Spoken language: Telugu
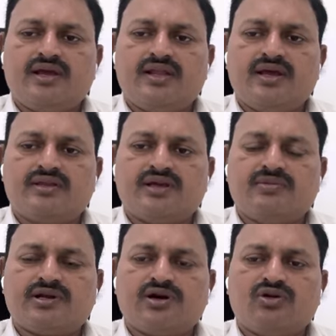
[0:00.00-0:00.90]
ఏదైతే
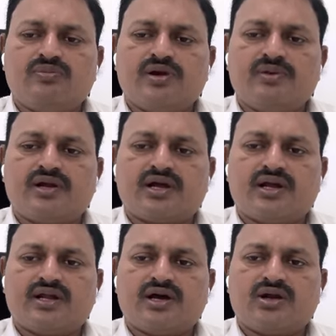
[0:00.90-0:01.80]
మీరు డౌన్ పేమెంట్
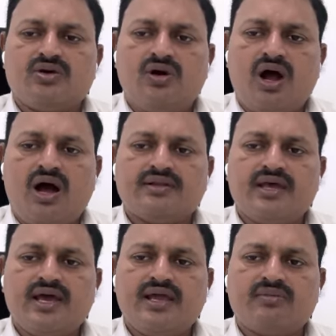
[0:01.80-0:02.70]
కట్టారో
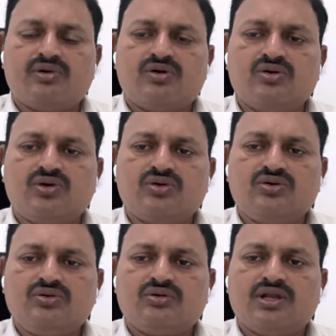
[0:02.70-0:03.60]
అదే అమౌంట్
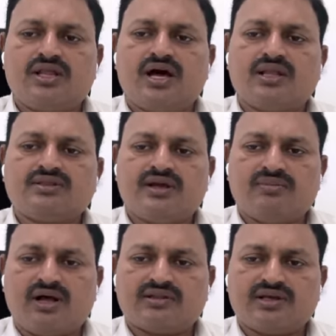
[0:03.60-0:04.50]
లేదా అంత
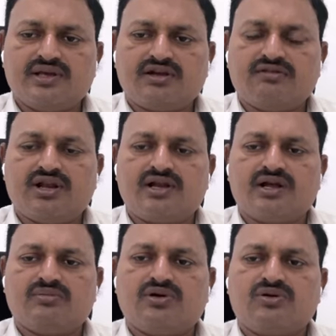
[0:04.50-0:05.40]
అంత
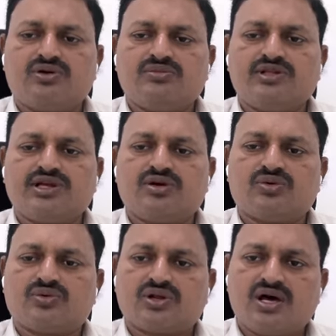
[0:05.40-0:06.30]
ఈక్వలెంట్ అమౌంట్ మీ దగ్గర
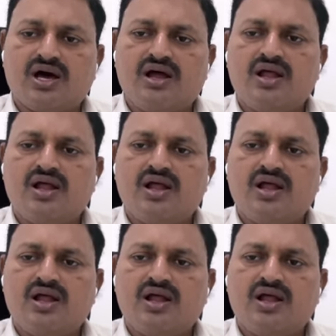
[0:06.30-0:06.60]
ఉన్నా